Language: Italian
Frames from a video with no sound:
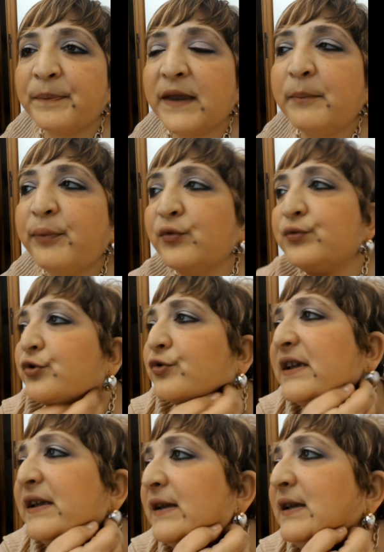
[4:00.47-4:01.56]

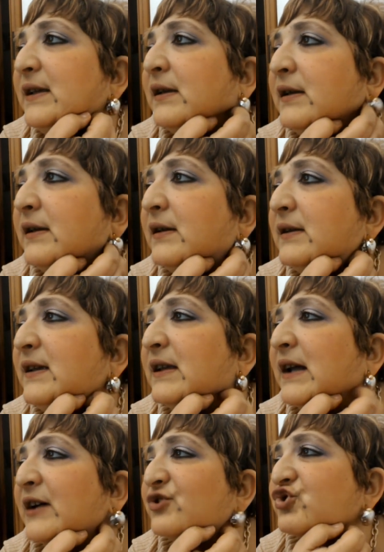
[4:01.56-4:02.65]
appunto dei, dei
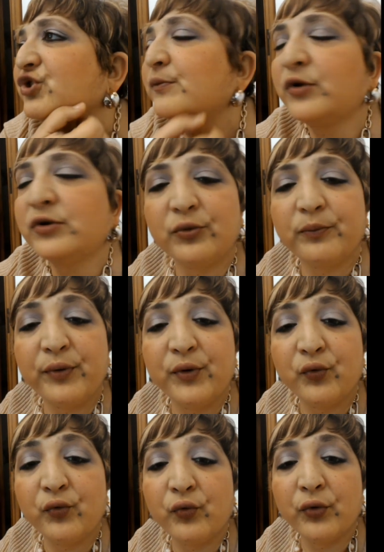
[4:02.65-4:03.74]
lacci molto
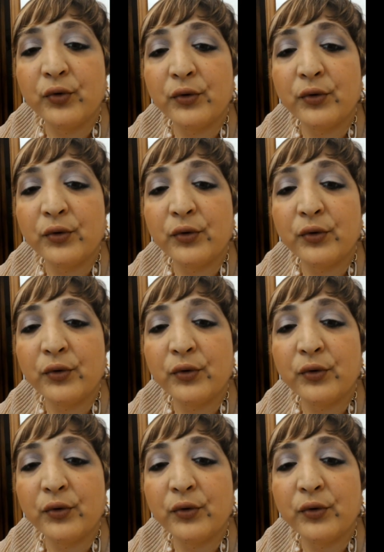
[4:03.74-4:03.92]
più,